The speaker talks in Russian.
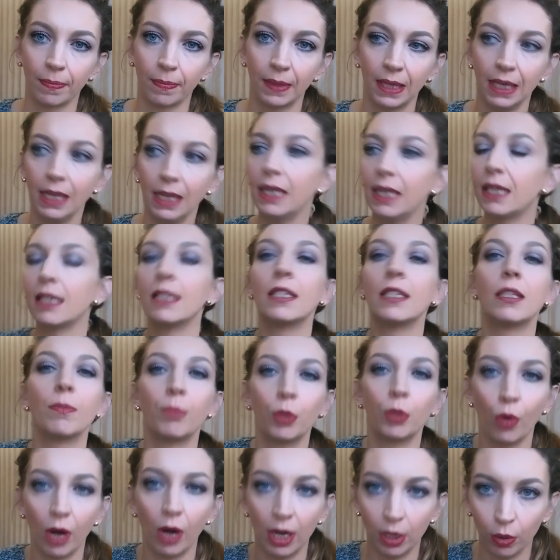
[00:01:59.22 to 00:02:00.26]
или
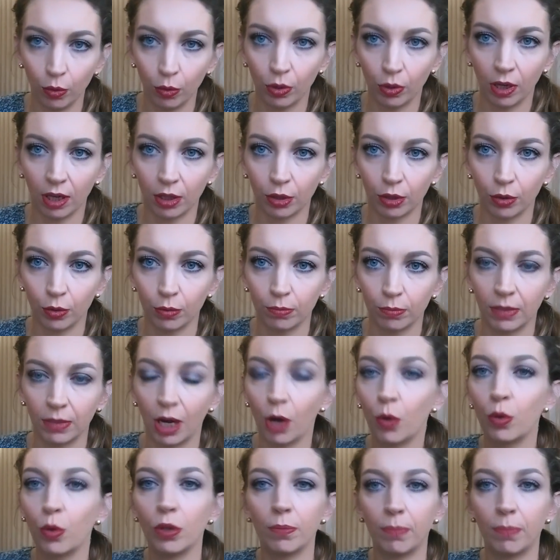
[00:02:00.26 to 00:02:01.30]
концептуальную карту.
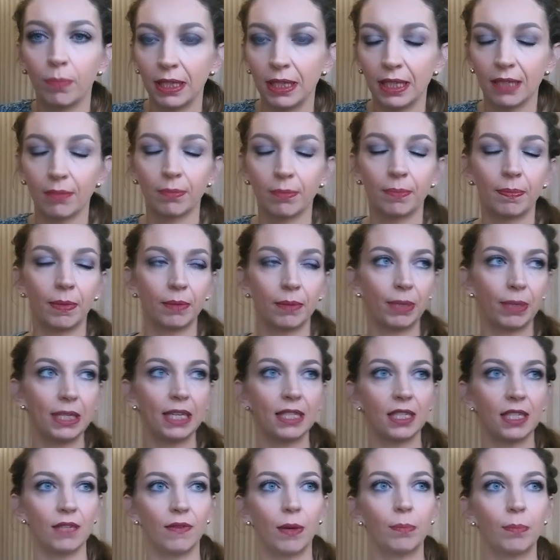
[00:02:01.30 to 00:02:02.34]
Какое
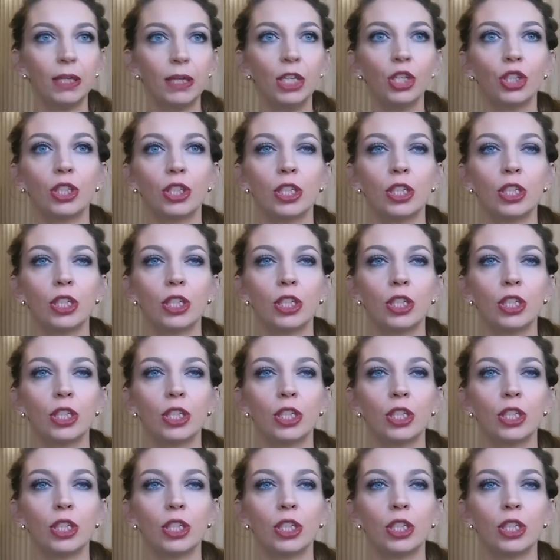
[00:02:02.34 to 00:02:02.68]
понятие вам ближе? На